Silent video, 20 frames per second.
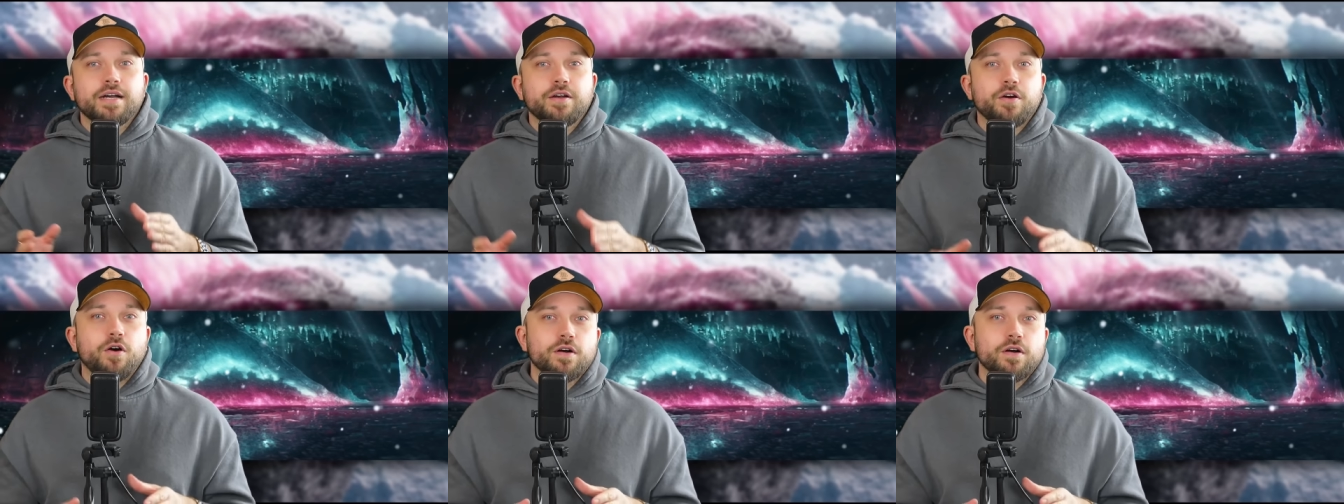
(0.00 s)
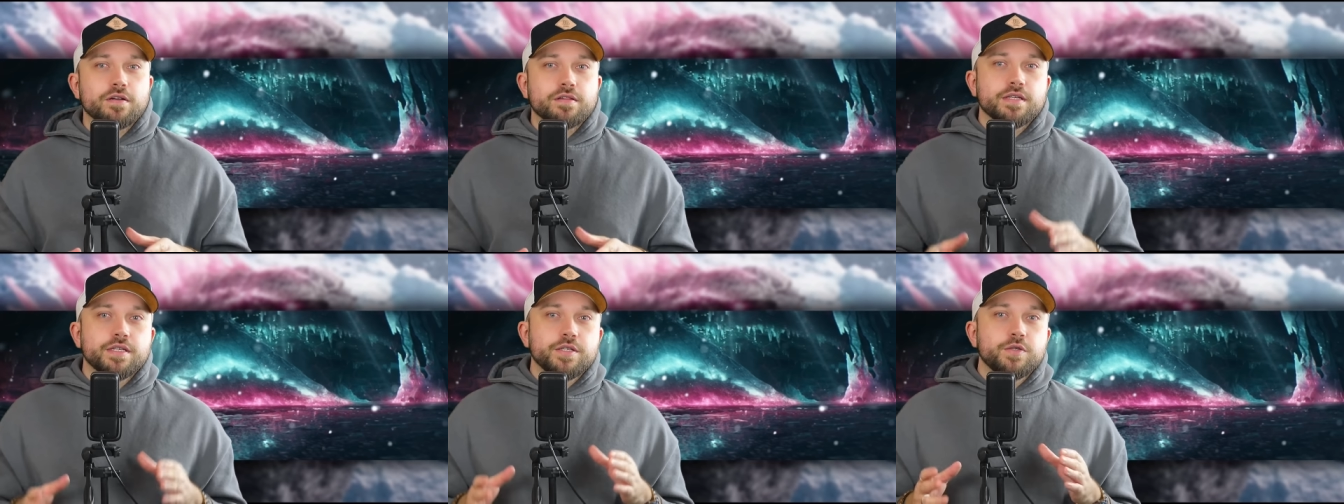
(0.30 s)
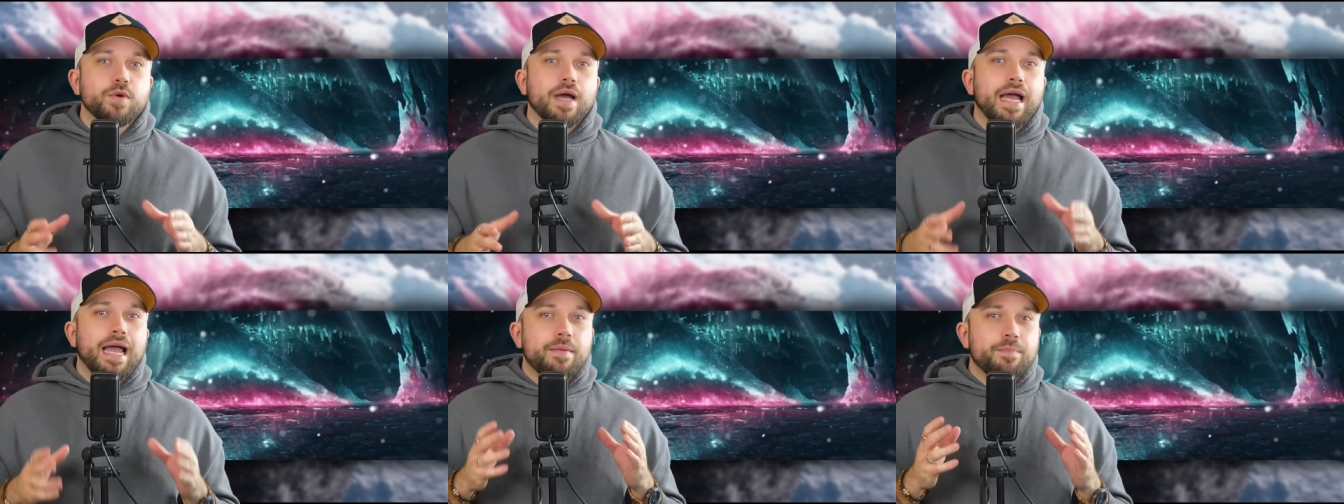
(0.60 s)
Kong The
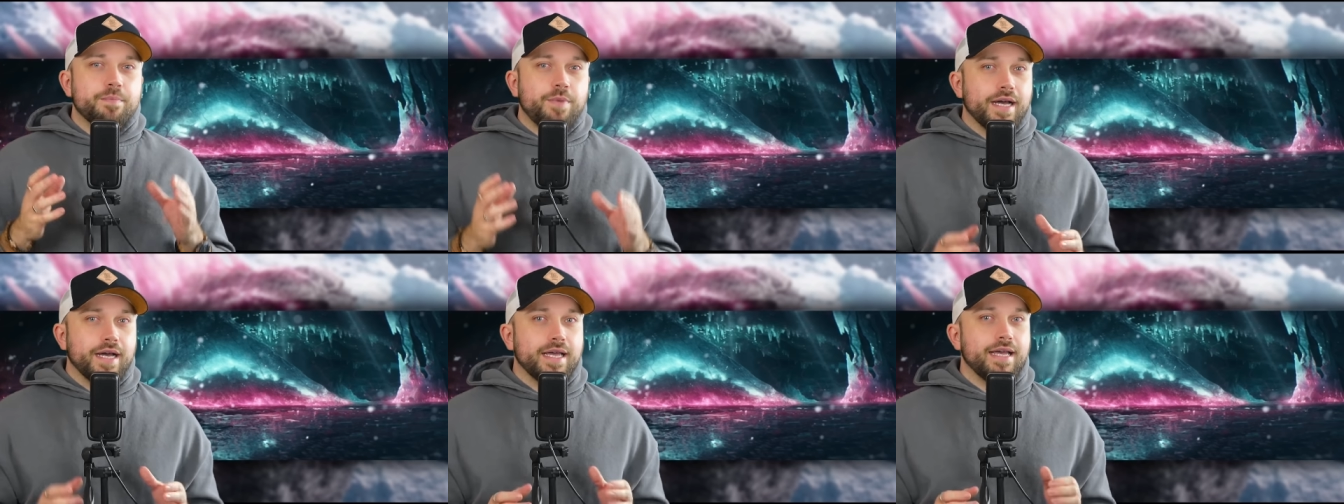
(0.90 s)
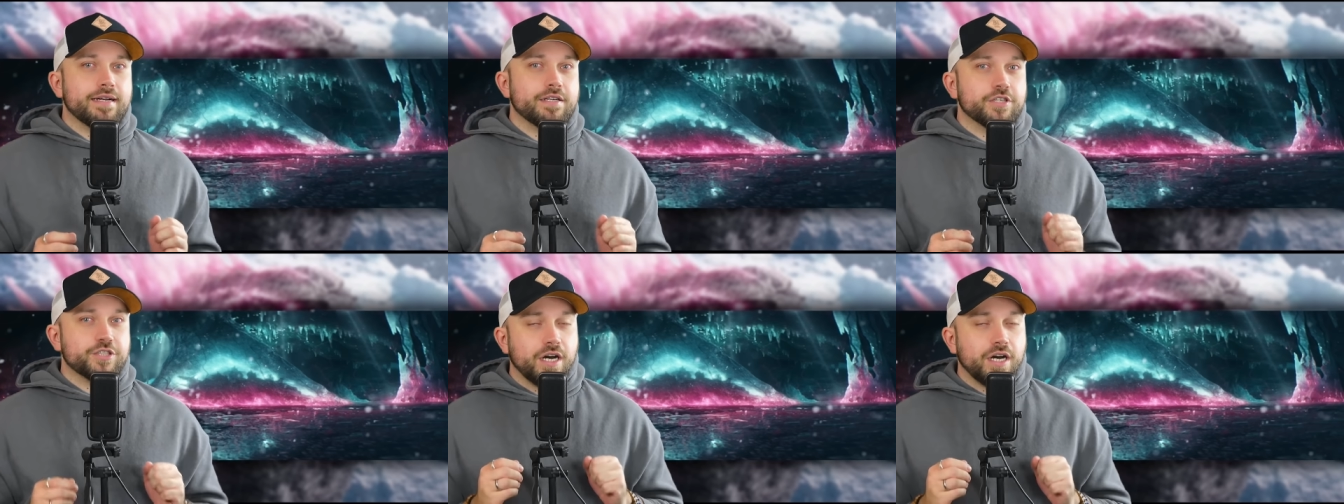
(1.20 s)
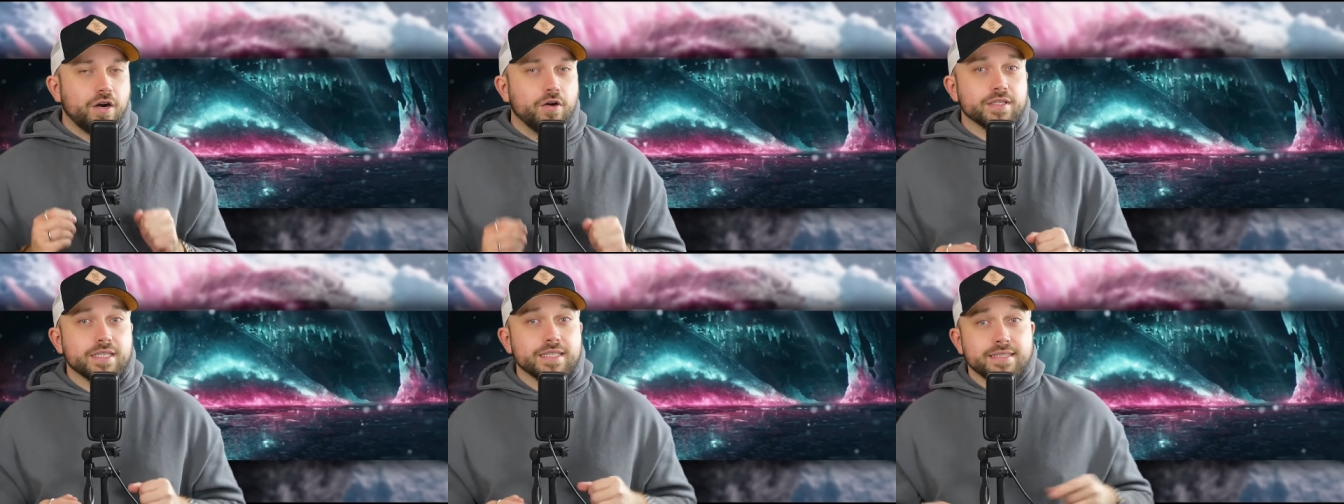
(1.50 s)
New Empire
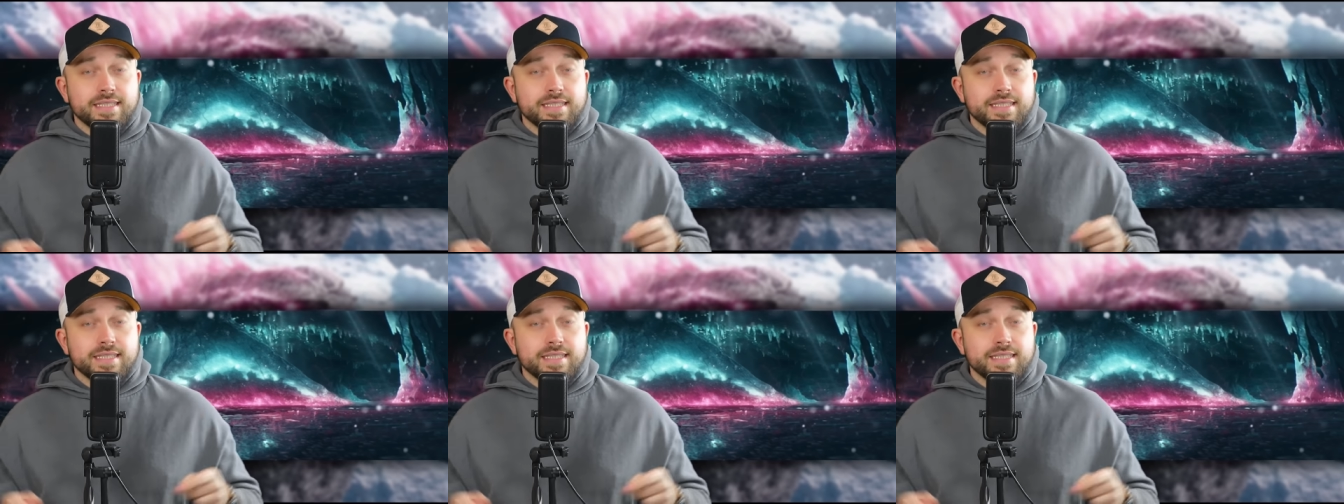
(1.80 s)
geschaut.